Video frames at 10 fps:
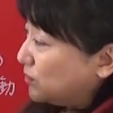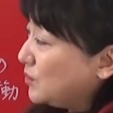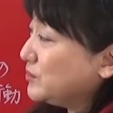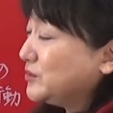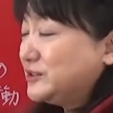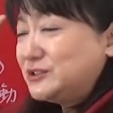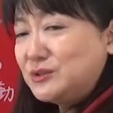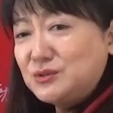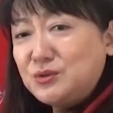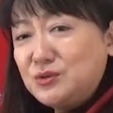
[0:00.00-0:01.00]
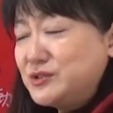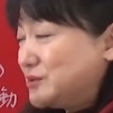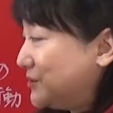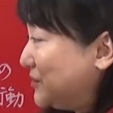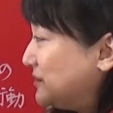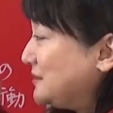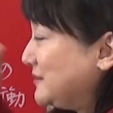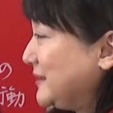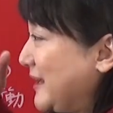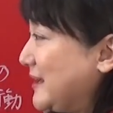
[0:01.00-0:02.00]
この人を交
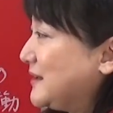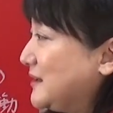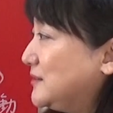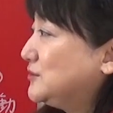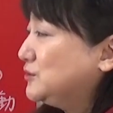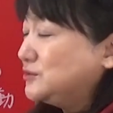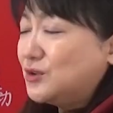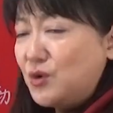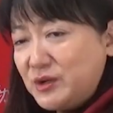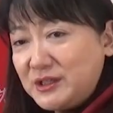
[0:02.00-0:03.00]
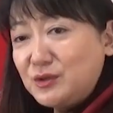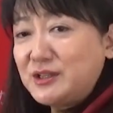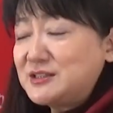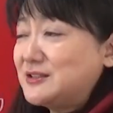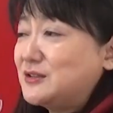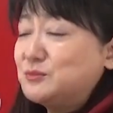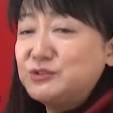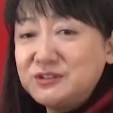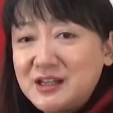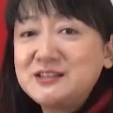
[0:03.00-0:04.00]
渉ね運を OK を出させたら難
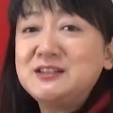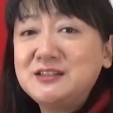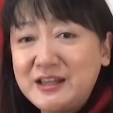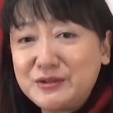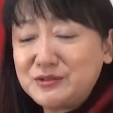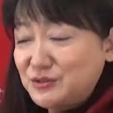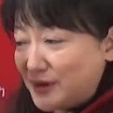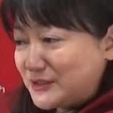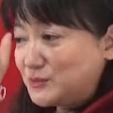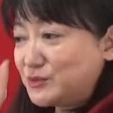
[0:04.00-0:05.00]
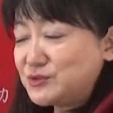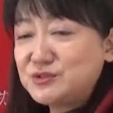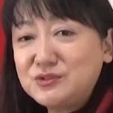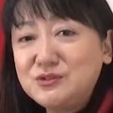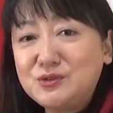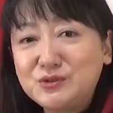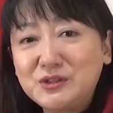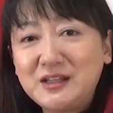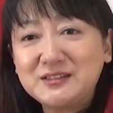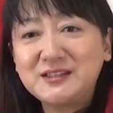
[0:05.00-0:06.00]
しいんだよって悪者を作ること
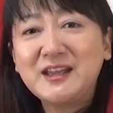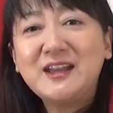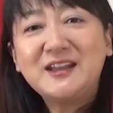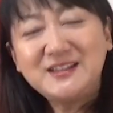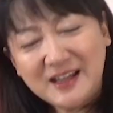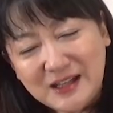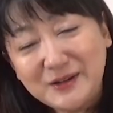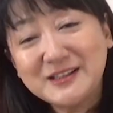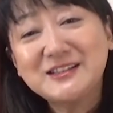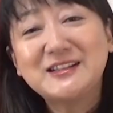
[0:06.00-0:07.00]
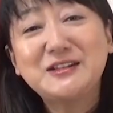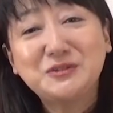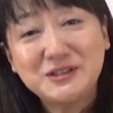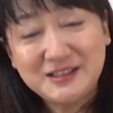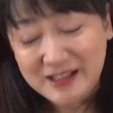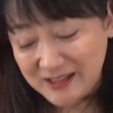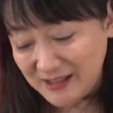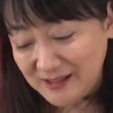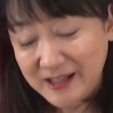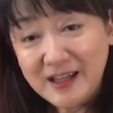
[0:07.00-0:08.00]
でですねいやいや私は何とかしてあげ
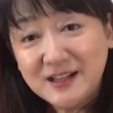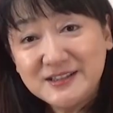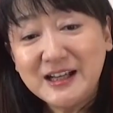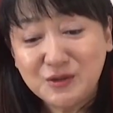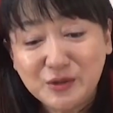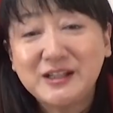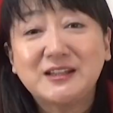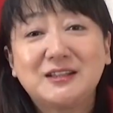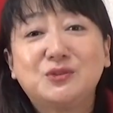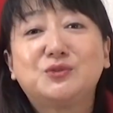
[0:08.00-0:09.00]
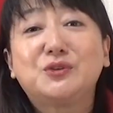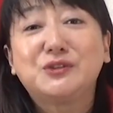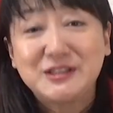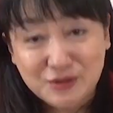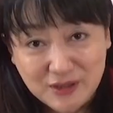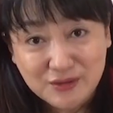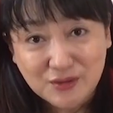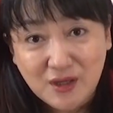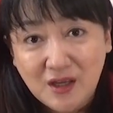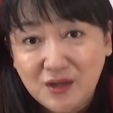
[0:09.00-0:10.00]
たいんでじゃあこれだったらどうでしょうかと
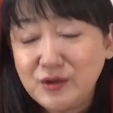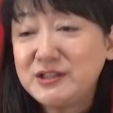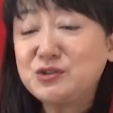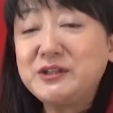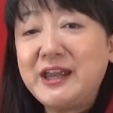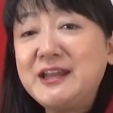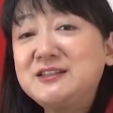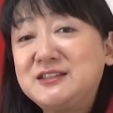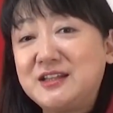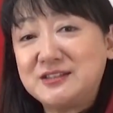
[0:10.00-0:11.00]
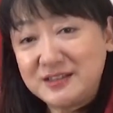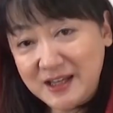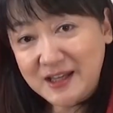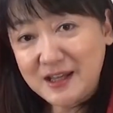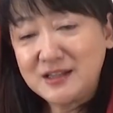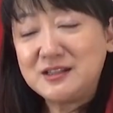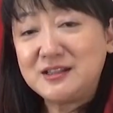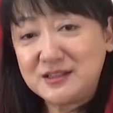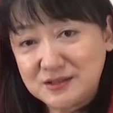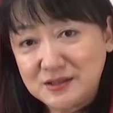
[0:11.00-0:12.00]
これ一人演じですね演技
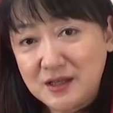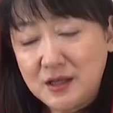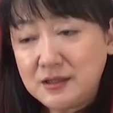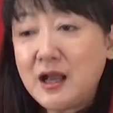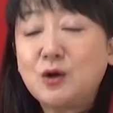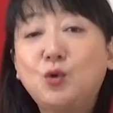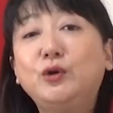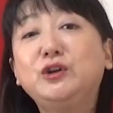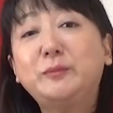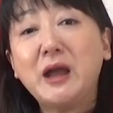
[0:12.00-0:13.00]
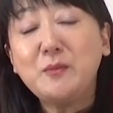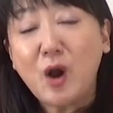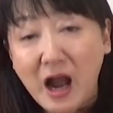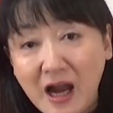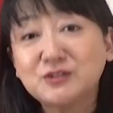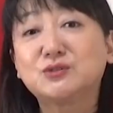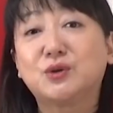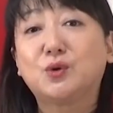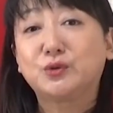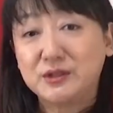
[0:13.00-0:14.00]
ですだからこういう場合もあると
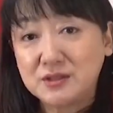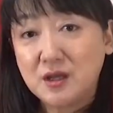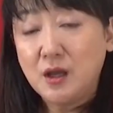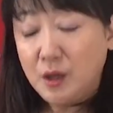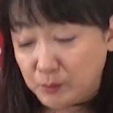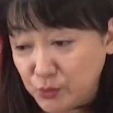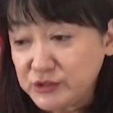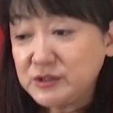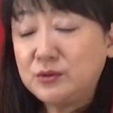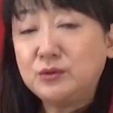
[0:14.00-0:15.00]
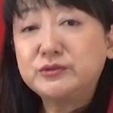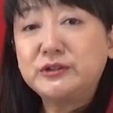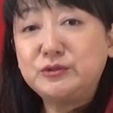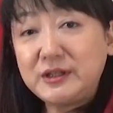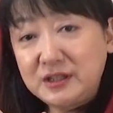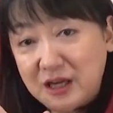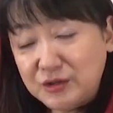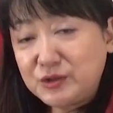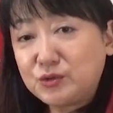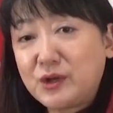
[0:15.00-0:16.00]
いうことですもちろん本当に上に
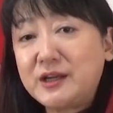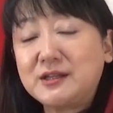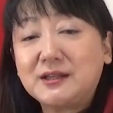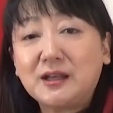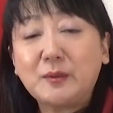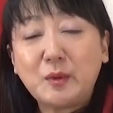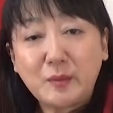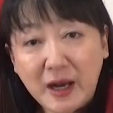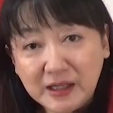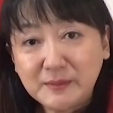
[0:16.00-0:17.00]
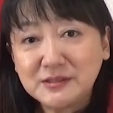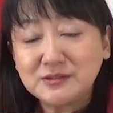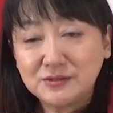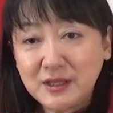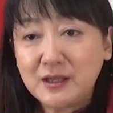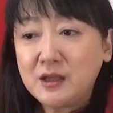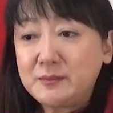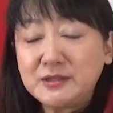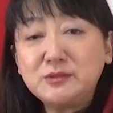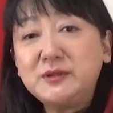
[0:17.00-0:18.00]
確認を取らなきゃいけない場合もありますので、
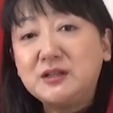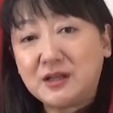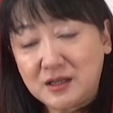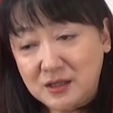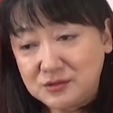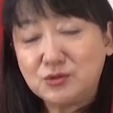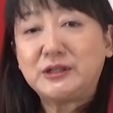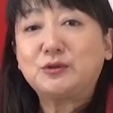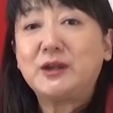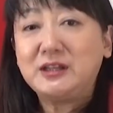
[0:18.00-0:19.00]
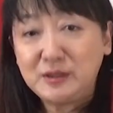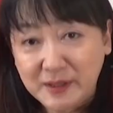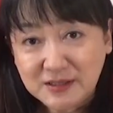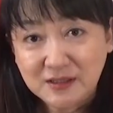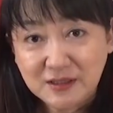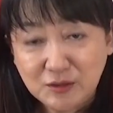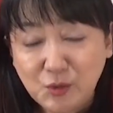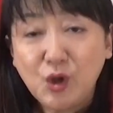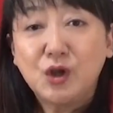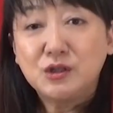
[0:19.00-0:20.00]
まあ、全てがそうだとは言いませんけど
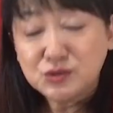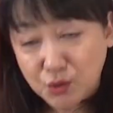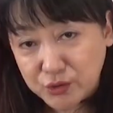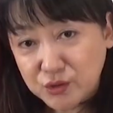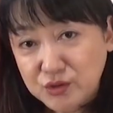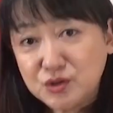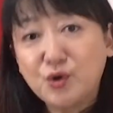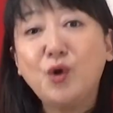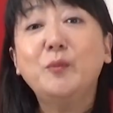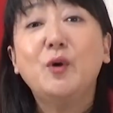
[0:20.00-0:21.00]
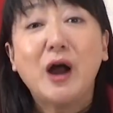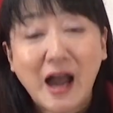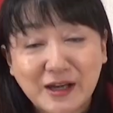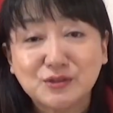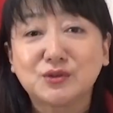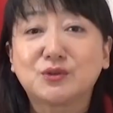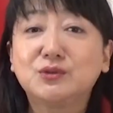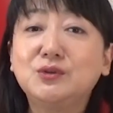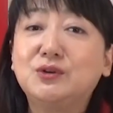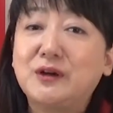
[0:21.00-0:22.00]
もそういう手法あるというこ
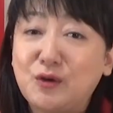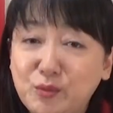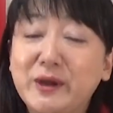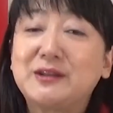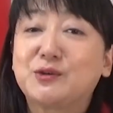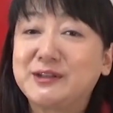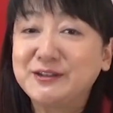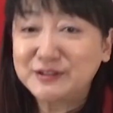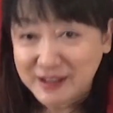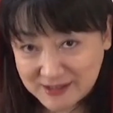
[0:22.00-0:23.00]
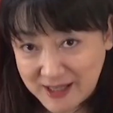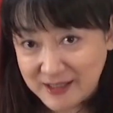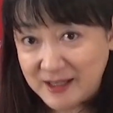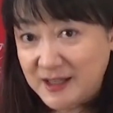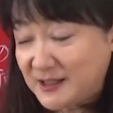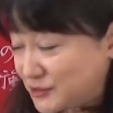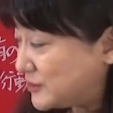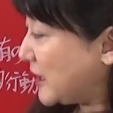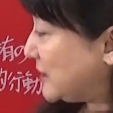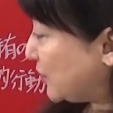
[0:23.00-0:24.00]
とを覚えておいてくださいそし
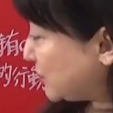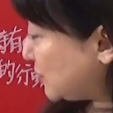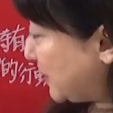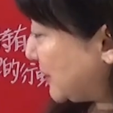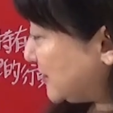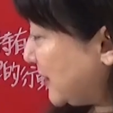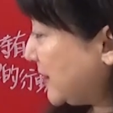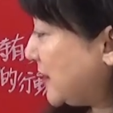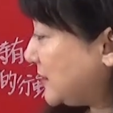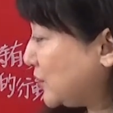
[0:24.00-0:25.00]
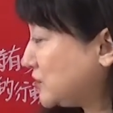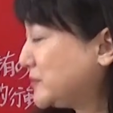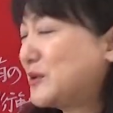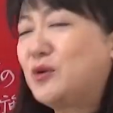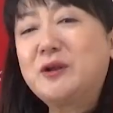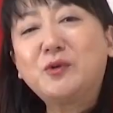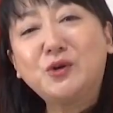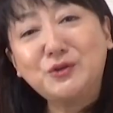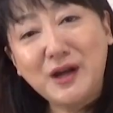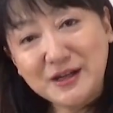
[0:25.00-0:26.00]
て4つ目ですね4つ目これも
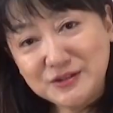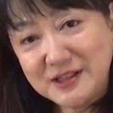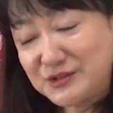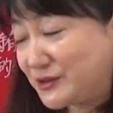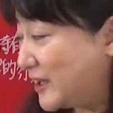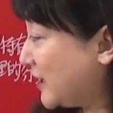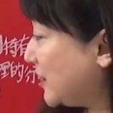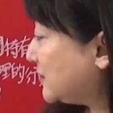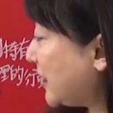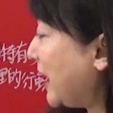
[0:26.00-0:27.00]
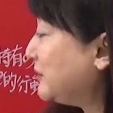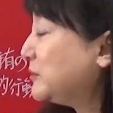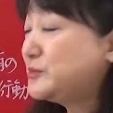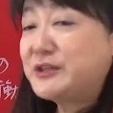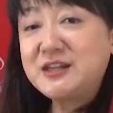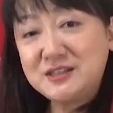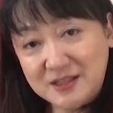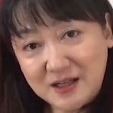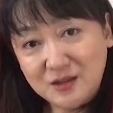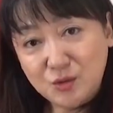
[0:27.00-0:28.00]
よくあるんですよね
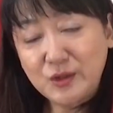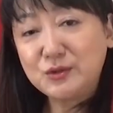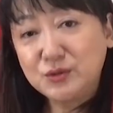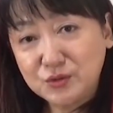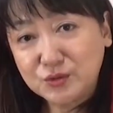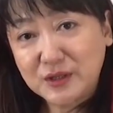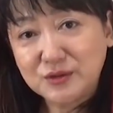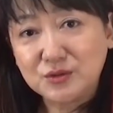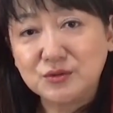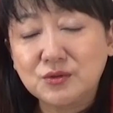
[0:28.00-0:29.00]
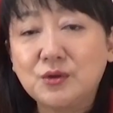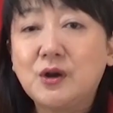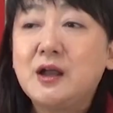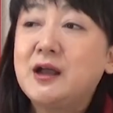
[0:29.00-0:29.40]
タイムプレッシャーこれはどういうことかというと